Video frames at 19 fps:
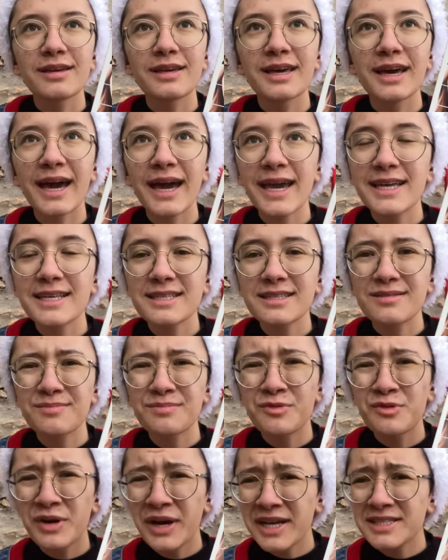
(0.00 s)
Grace
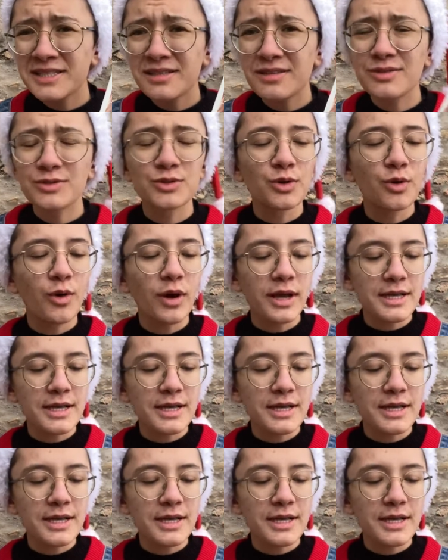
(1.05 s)
Moretz, je crois